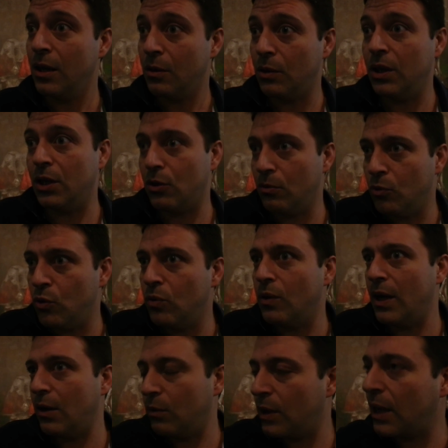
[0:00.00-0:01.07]
quindi
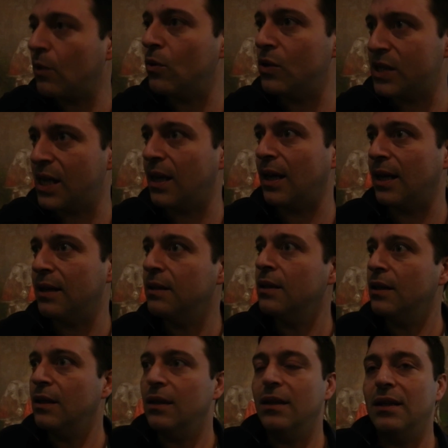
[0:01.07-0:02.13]
comunque è una cosa
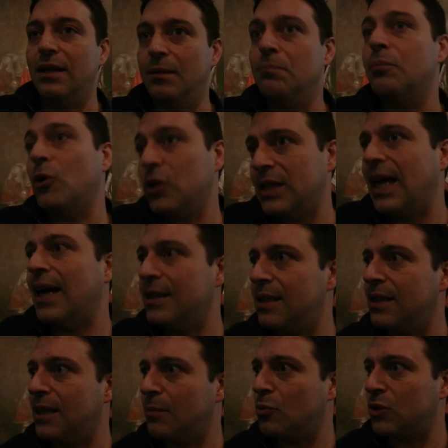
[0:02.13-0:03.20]

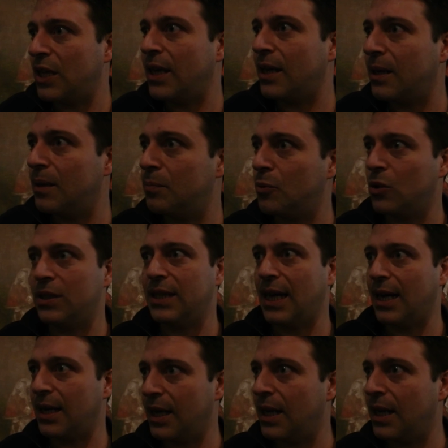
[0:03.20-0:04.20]
importante da poter portare,